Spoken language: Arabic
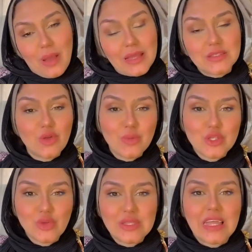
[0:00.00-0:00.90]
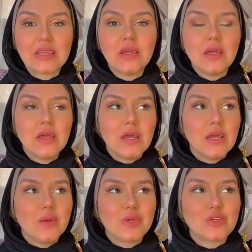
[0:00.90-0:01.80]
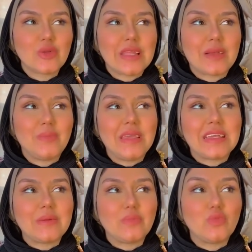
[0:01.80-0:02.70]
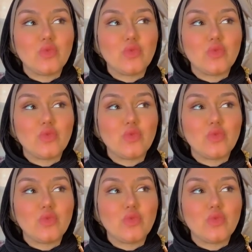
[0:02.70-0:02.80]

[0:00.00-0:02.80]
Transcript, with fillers: بحس ان هو مشدود لك آه مشدود لك بيج...